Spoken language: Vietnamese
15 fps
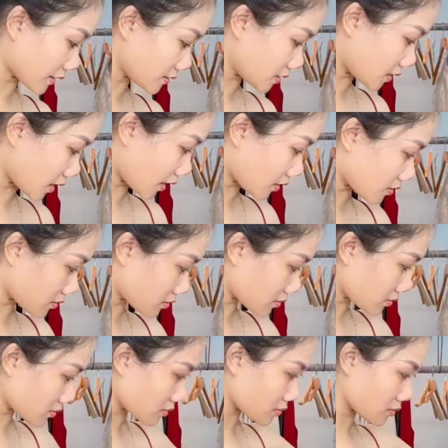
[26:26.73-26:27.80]
này là cái gì
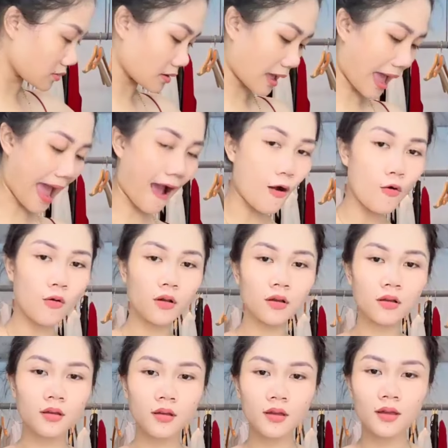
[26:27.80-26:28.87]
đây
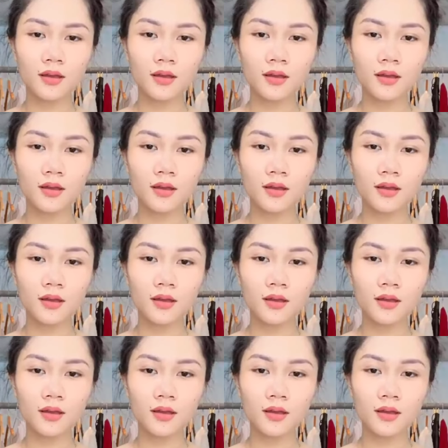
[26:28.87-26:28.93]
áo